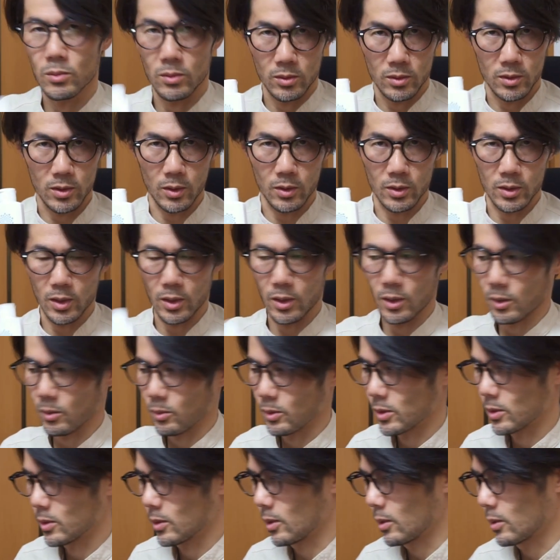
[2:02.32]
使わせていただき
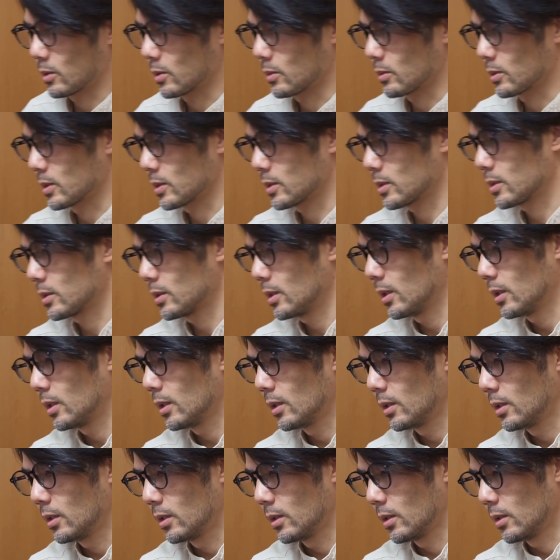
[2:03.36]
ます。ありがとうございます。
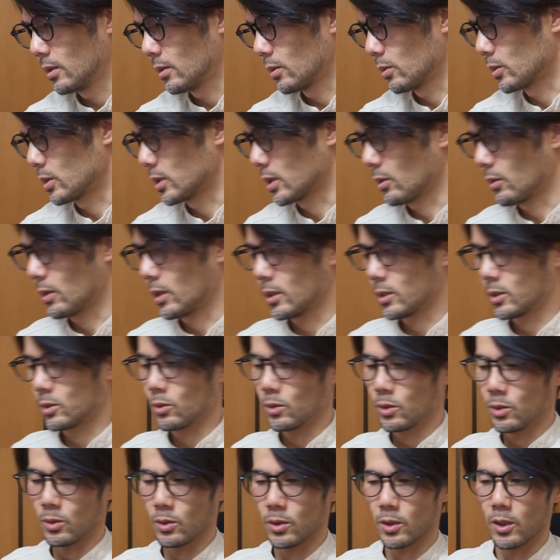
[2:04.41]
おじさんは足の
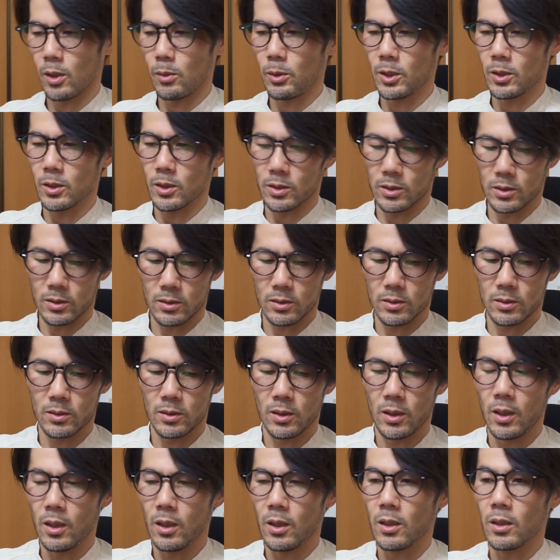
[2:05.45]
匂いがやばいんです。
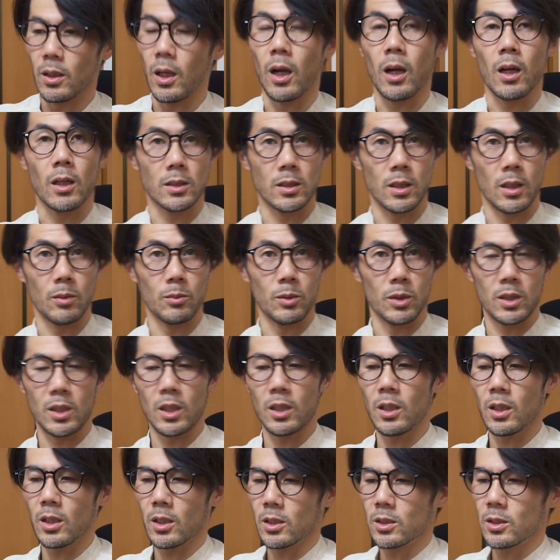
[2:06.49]
なんかさ、汚い
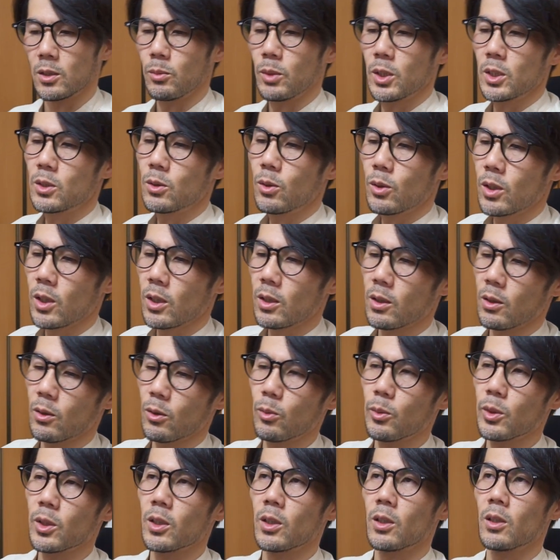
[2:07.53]
話で飯時だったら
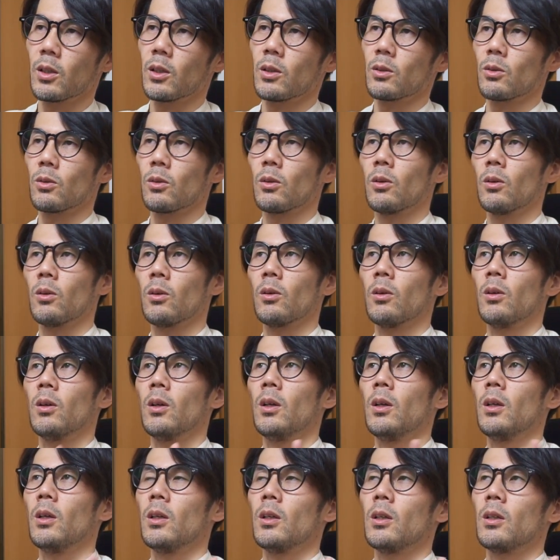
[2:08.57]
ごめんね。
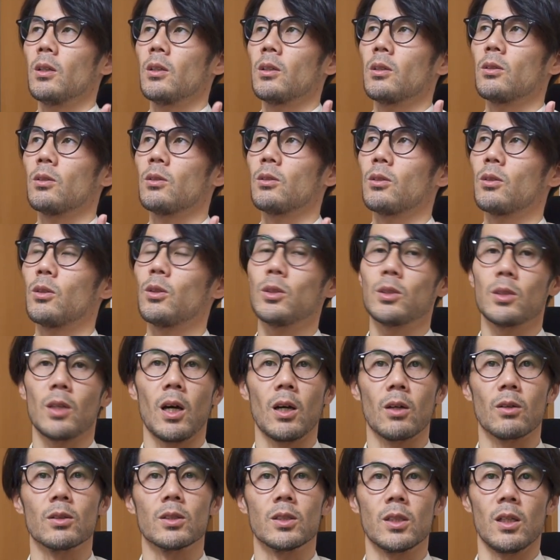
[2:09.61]
靴
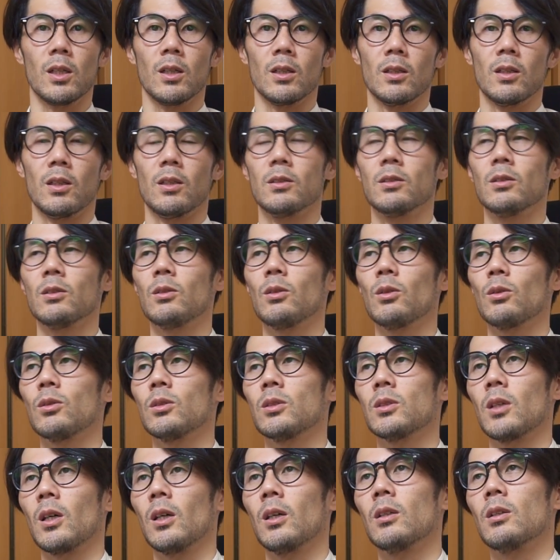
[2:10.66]
履くじゃん。で、ずっと
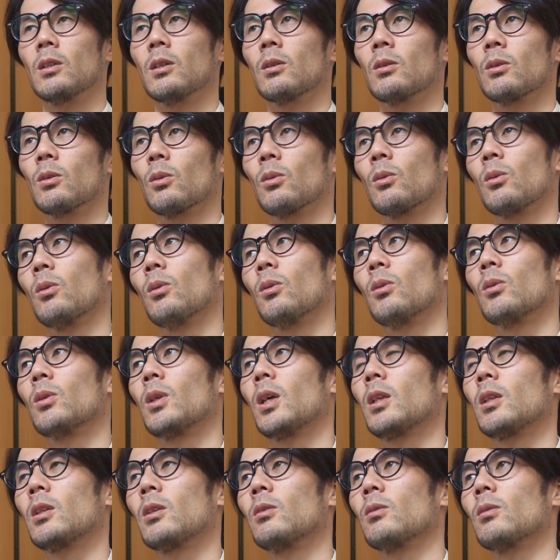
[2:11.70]
靴履いてるとこう、
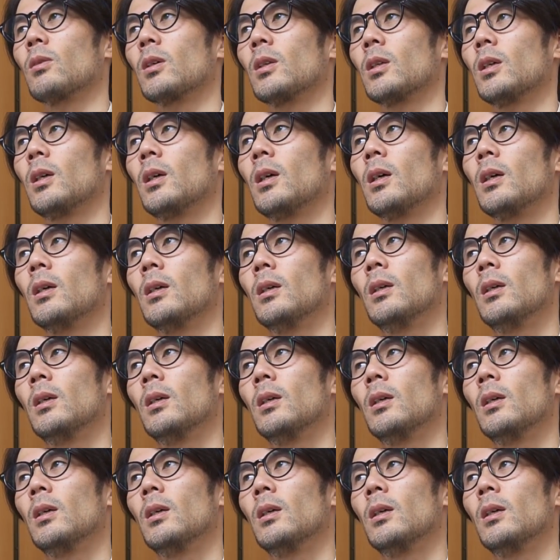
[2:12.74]
なんていうのかな。